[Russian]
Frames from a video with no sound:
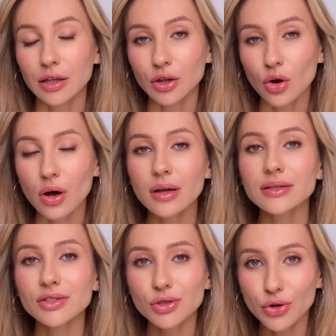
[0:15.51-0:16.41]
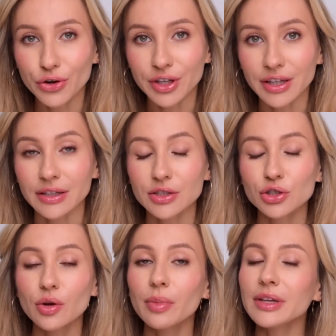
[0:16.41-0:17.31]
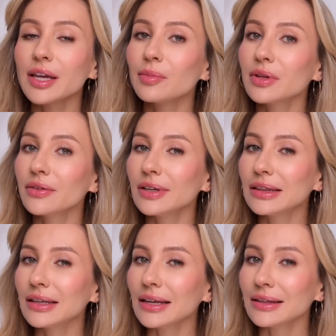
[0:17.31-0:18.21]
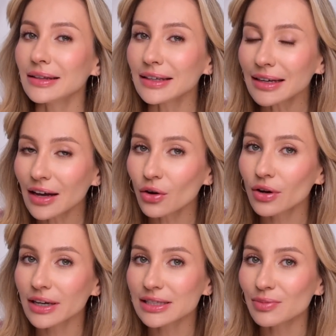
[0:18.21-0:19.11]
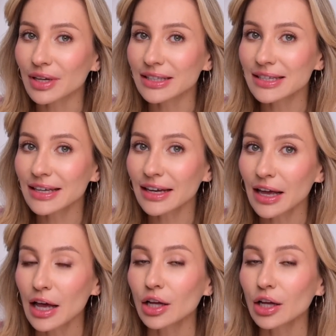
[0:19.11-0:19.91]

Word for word: но стойкий, чтобы не было видно никакой косметики,